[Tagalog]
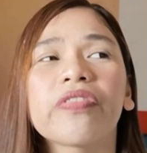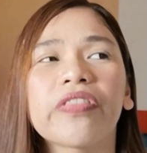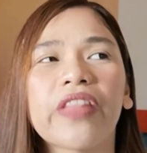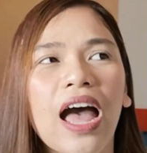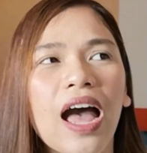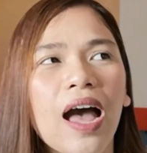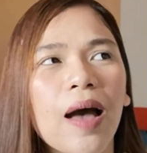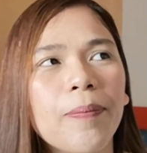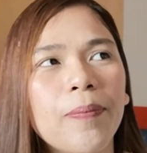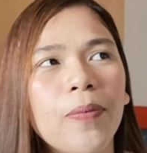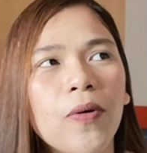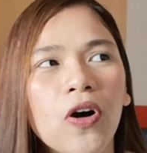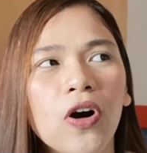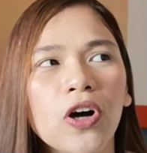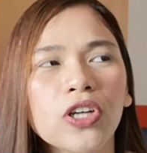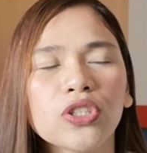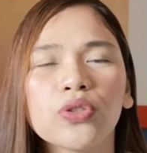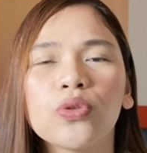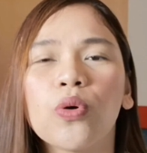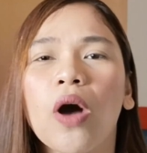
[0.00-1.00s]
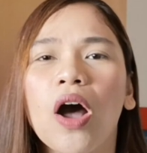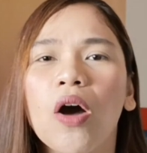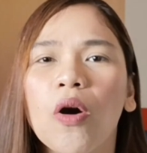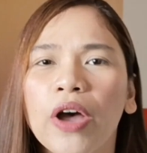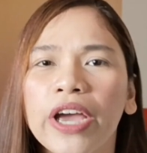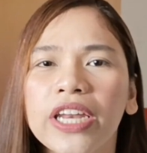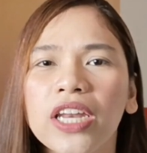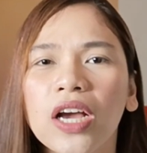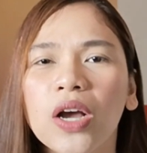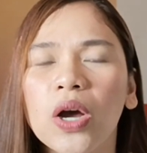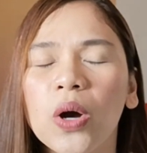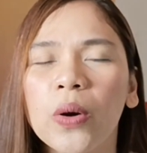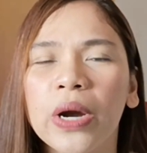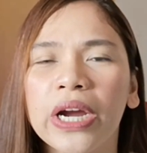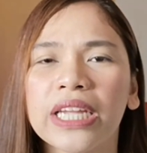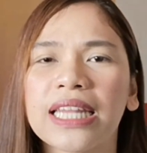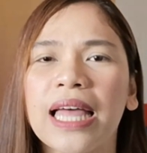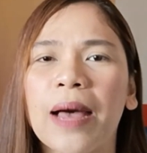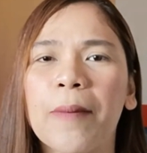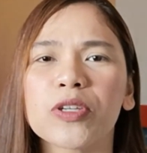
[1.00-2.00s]
Tapos, nung ako ay
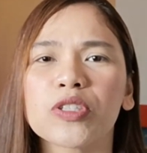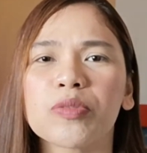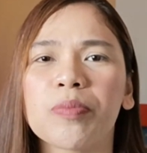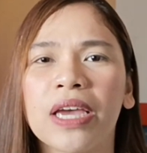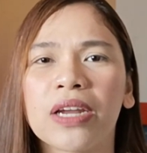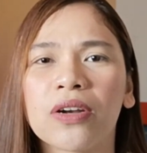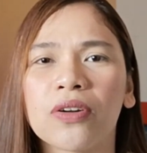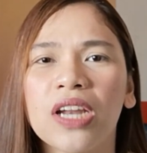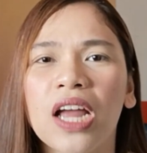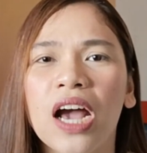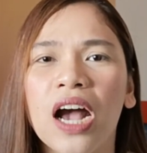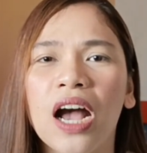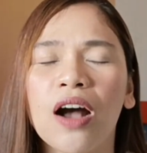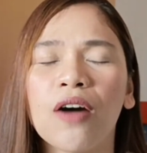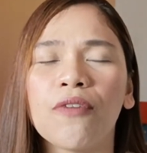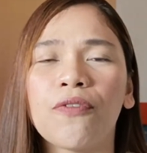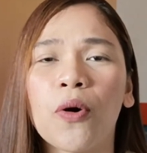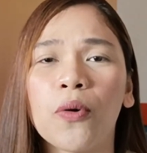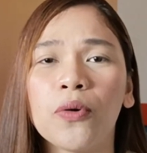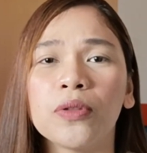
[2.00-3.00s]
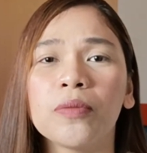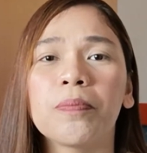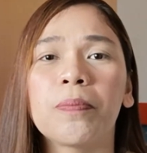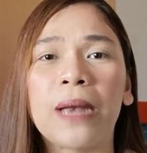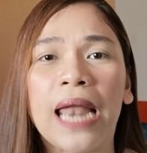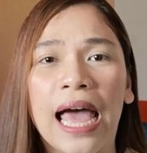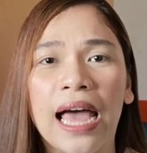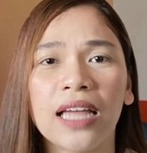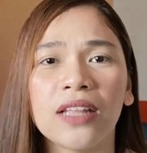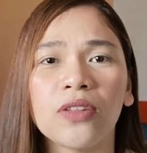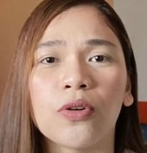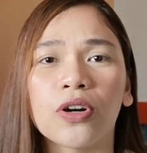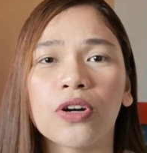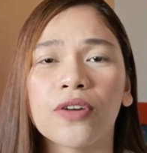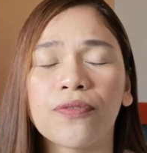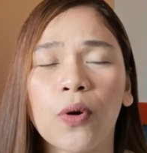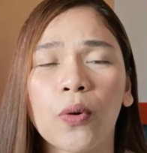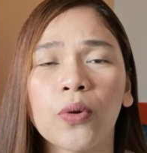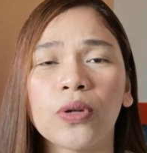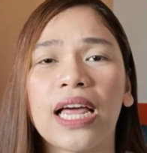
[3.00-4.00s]
nag-work, tapos meron na ngang phone plan or
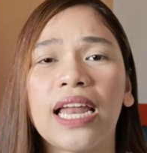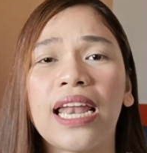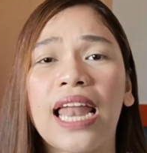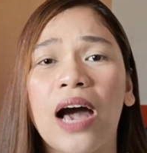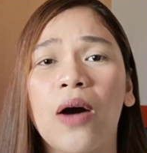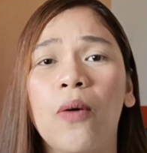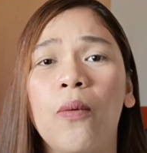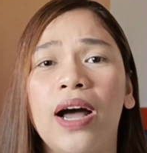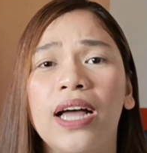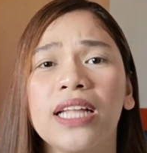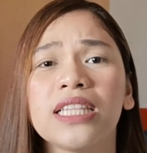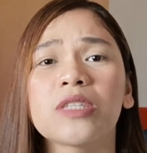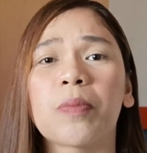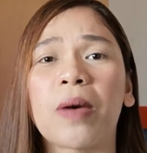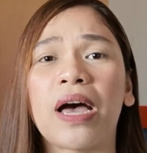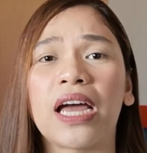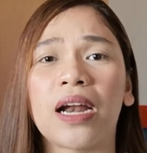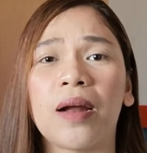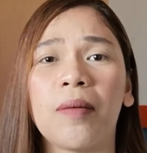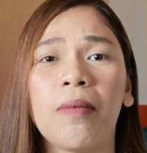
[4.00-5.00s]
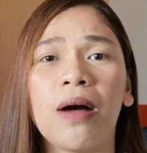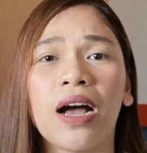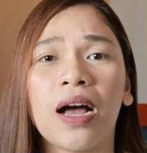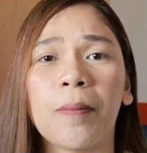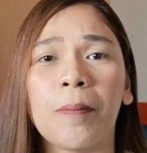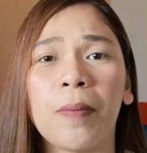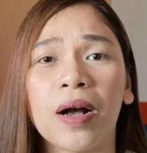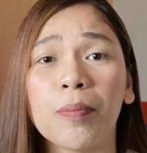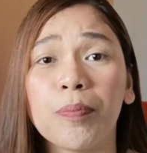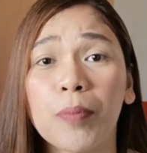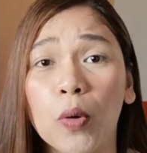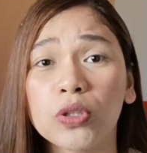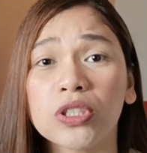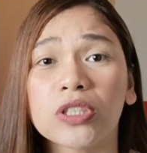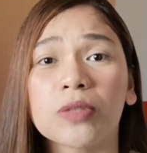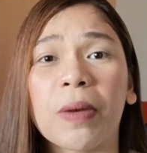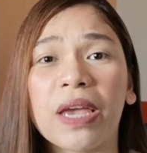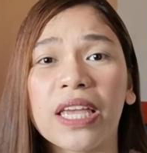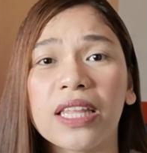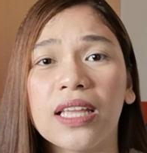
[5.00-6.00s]
phone allowance para
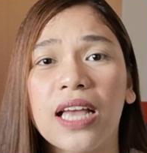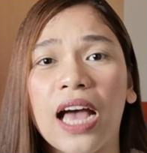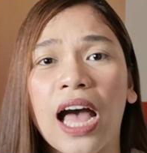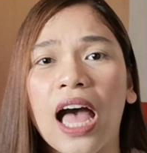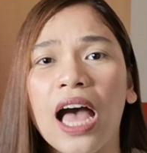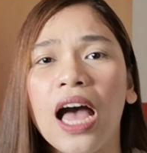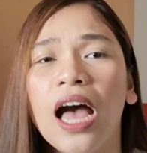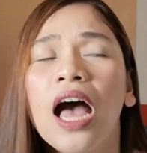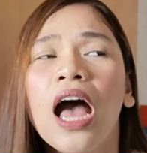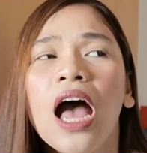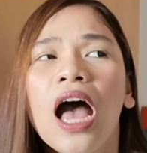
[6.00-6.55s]
makapag-postpaid ka,